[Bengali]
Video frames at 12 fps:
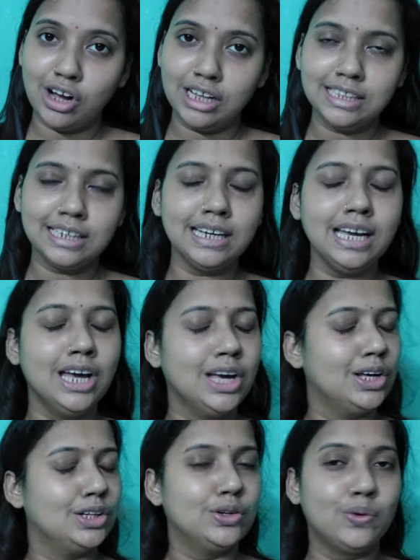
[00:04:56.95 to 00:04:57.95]
সকাল থেকে
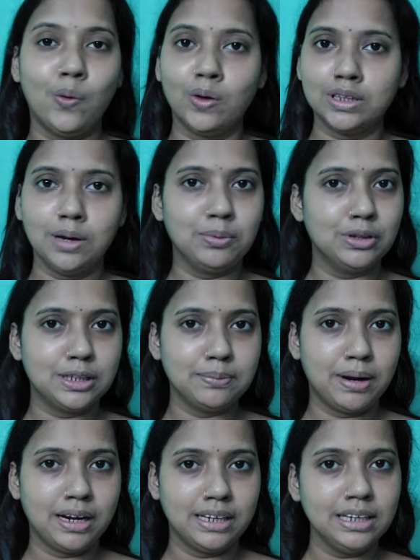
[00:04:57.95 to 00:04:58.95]
তো কথা বলতে
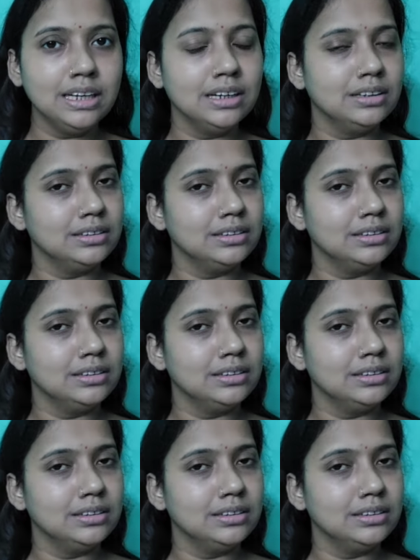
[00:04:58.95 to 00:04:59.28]
পারিনি